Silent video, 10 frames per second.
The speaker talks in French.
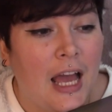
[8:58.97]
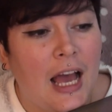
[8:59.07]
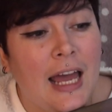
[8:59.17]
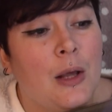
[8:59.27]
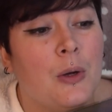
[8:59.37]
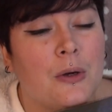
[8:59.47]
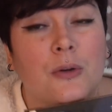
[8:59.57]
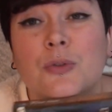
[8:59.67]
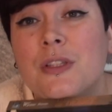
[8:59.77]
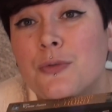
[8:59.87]
Alors,
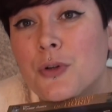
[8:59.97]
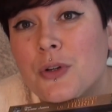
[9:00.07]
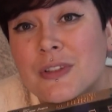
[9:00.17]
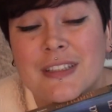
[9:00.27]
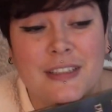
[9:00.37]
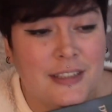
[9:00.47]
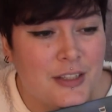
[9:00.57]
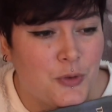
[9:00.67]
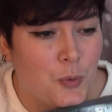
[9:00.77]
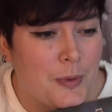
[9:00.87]
au niveau des
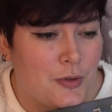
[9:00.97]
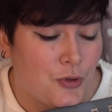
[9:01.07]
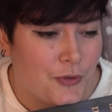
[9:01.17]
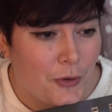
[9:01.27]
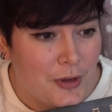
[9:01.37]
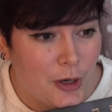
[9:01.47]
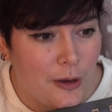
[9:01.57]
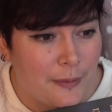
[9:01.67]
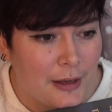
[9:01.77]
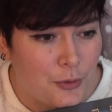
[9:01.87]
citations, parce que je vais t'en lire quand
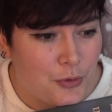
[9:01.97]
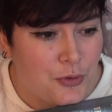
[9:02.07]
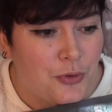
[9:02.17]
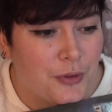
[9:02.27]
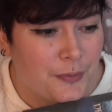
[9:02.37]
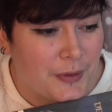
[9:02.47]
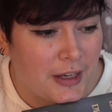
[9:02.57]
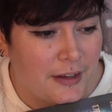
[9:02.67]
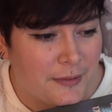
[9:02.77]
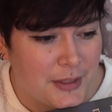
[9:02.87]
même quelques-unes,
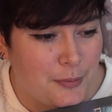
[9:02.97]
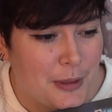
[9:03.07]
hein, ça peut